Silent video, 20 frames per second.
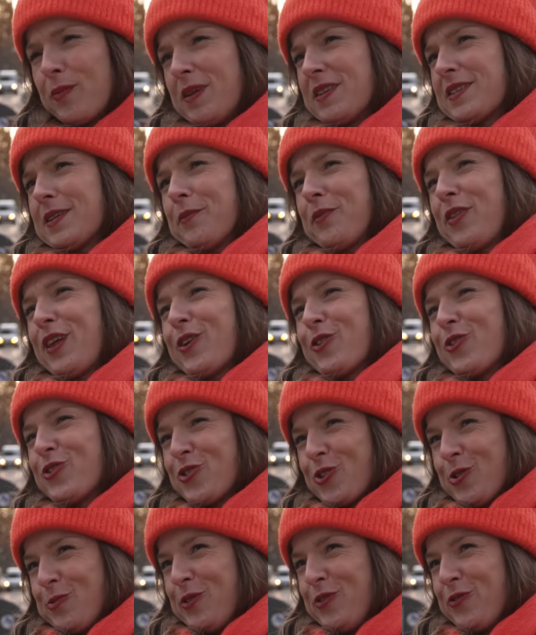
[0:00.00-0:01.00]
نحن
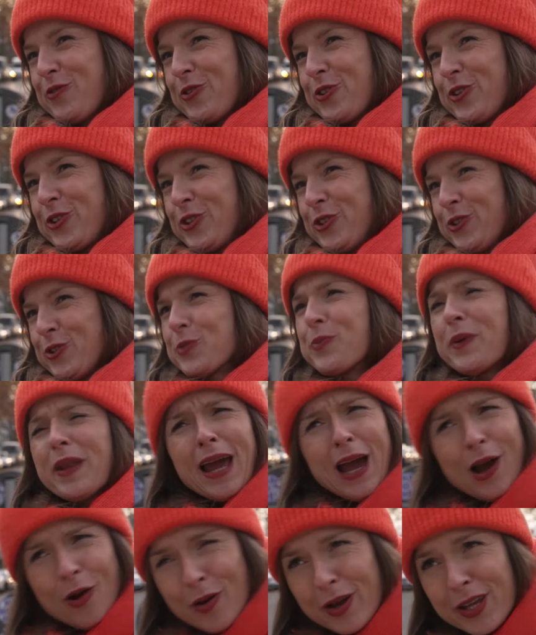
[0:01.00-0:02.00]
نصور شيئا عن
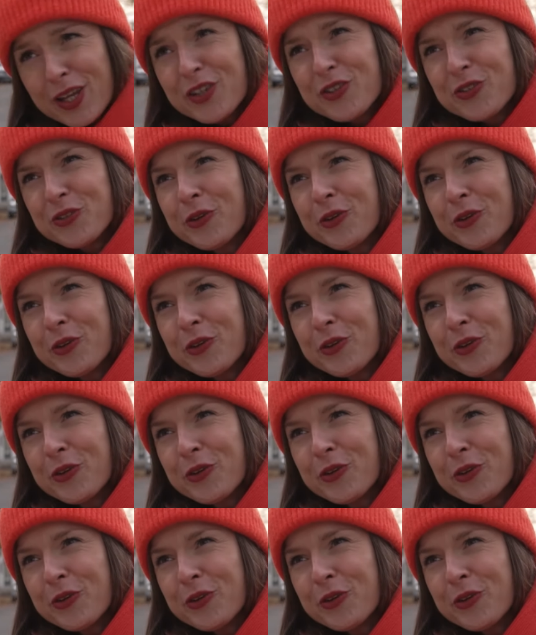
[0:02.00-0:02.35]
الفضائل الألمانية